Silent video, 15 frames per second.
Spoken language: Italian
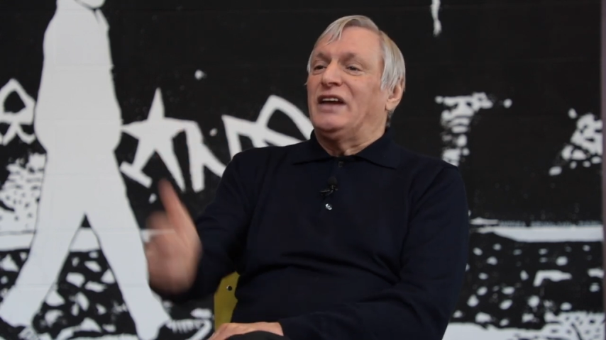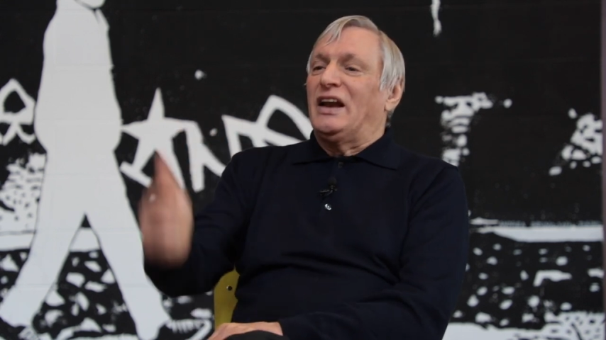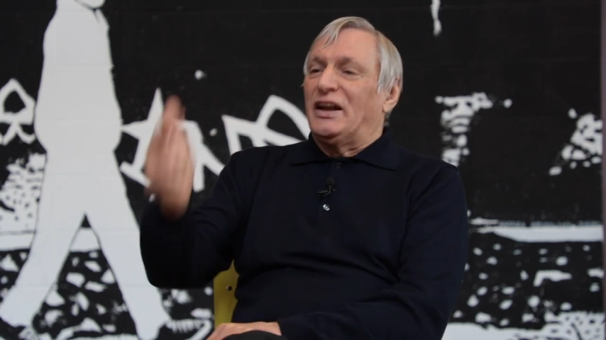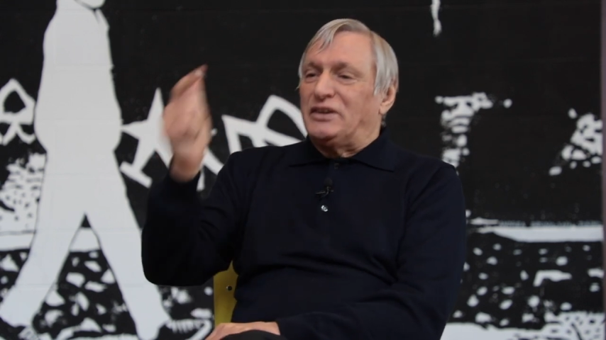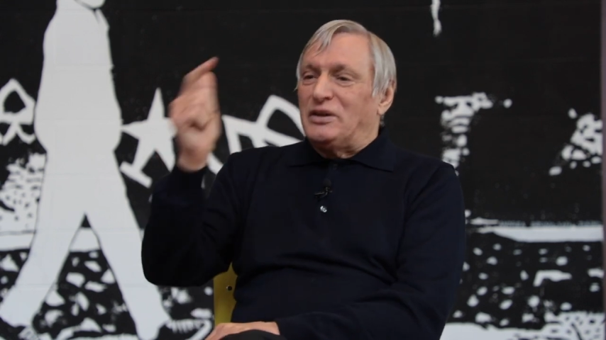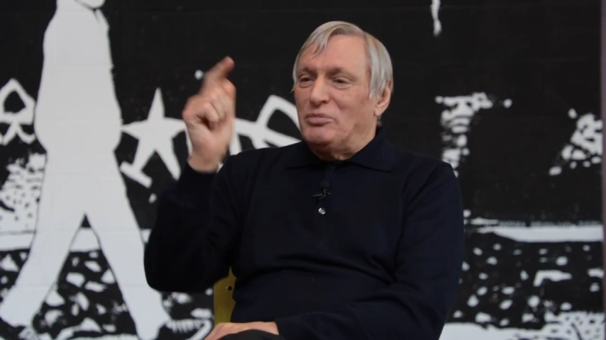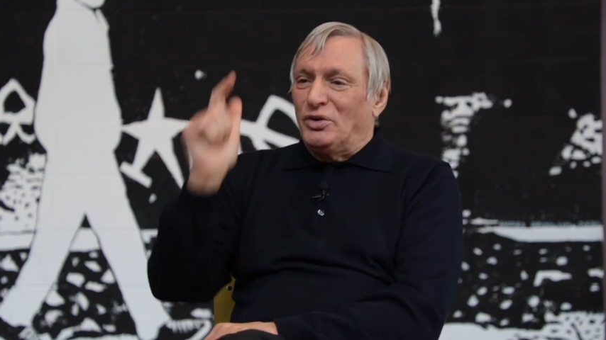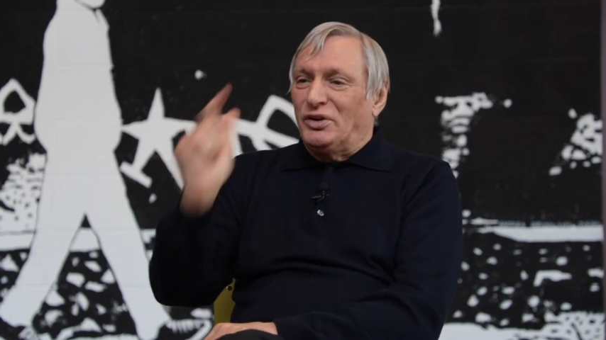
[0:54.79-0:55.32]

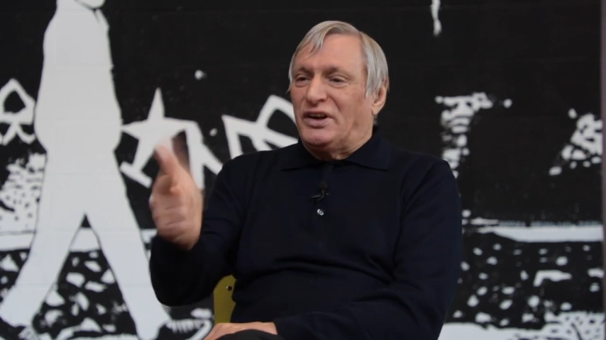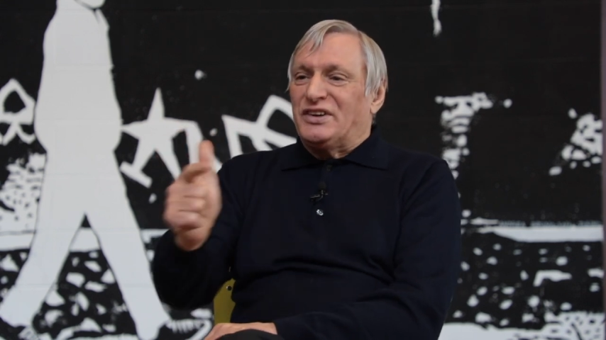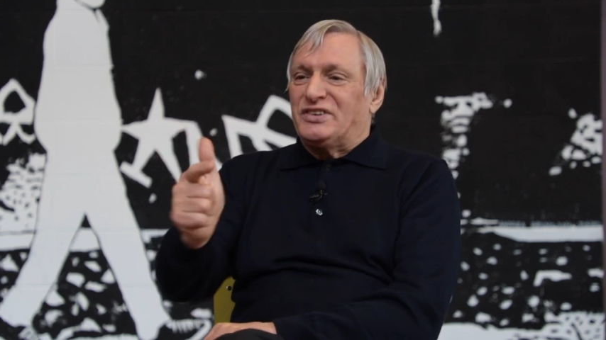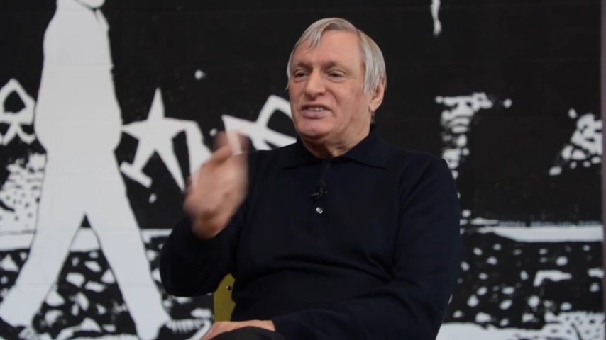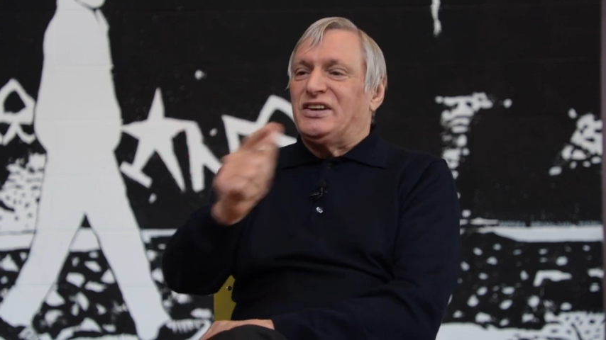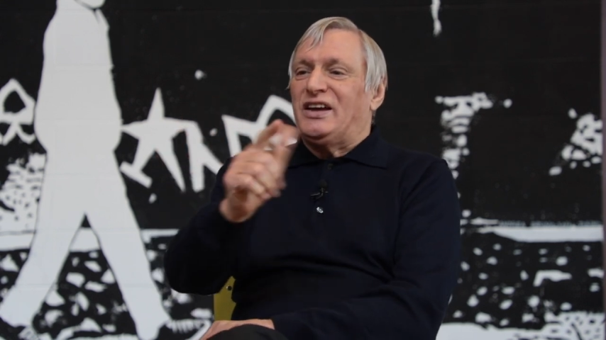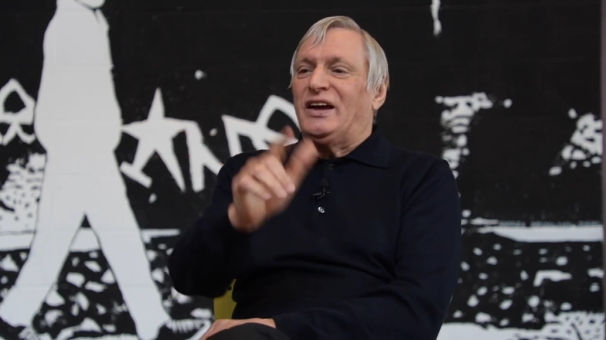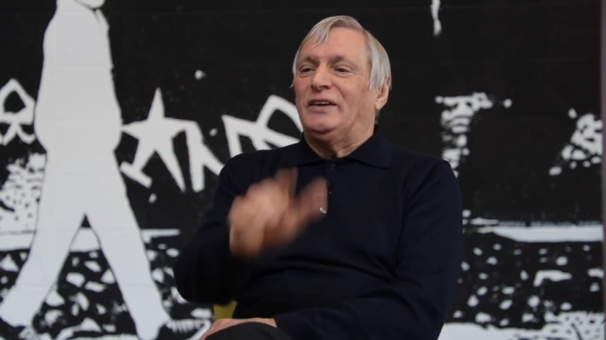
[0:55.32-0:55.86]
della
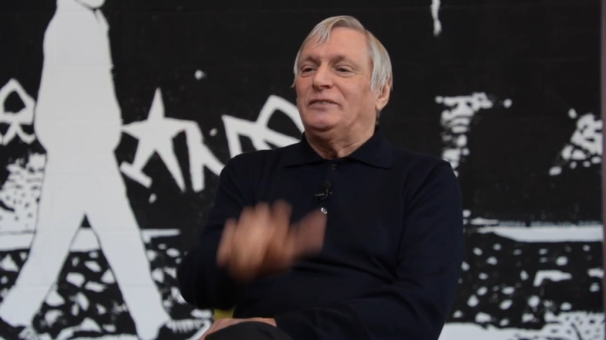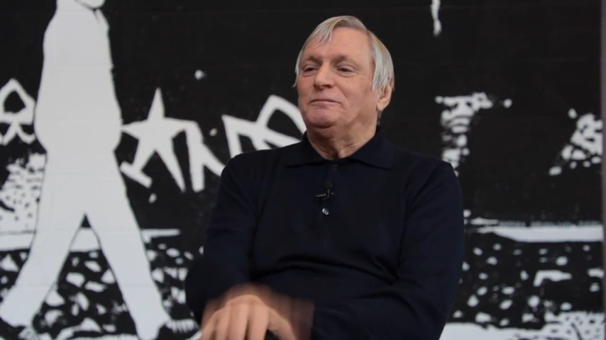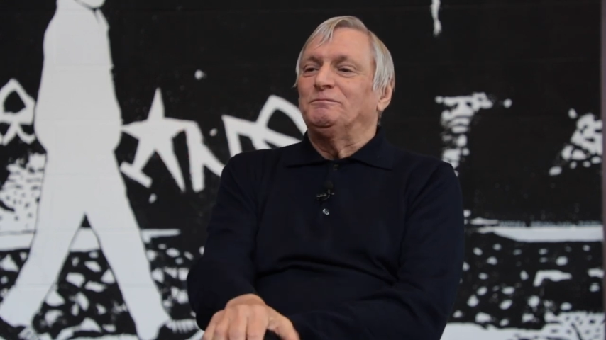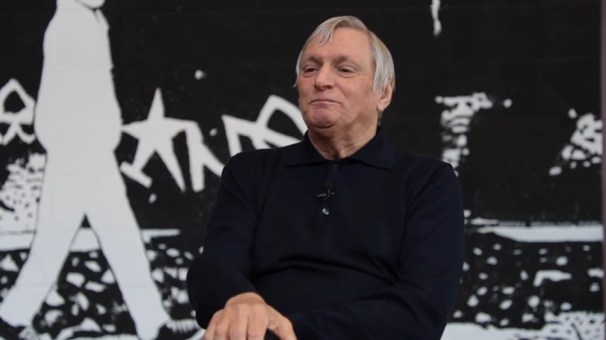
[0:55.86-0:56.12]
democrazia,